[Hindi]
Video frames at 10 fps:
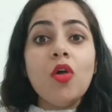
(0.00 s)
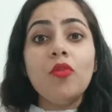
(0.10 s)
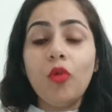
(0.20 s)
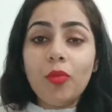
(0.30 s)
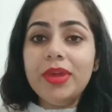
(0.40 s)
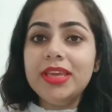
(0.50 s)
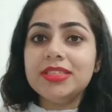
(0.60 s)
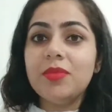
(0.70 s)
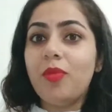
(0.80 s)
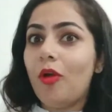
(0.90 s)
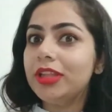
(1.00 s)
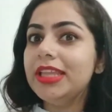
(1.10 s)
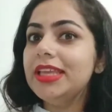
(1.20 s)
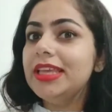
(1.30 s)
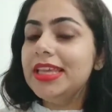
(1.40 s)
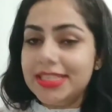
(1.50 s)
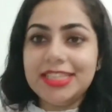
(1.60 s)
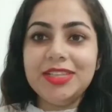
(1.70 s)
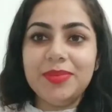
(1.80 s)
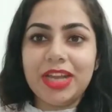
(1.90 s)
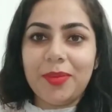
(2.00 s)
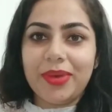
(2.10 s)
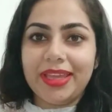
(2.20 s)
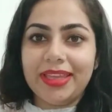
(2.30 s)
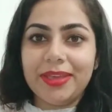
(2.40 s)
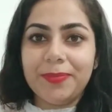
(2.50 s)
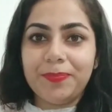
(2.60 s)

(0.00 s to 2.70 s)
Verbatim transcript: वो भी इसे बहुत ही इजीली बना पाएंगे